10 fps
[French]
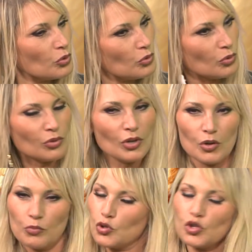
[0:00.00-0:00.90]
du tout.
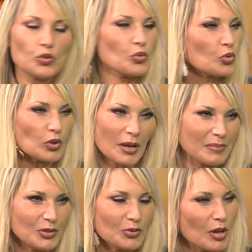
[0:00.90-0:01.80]
J'ai toujours
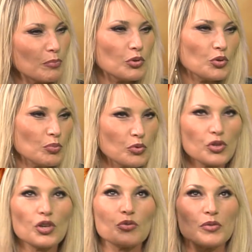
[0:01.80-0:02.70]
l'habitude un peu de
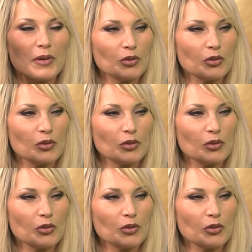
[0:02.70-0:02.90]
bouger, je ne suis pas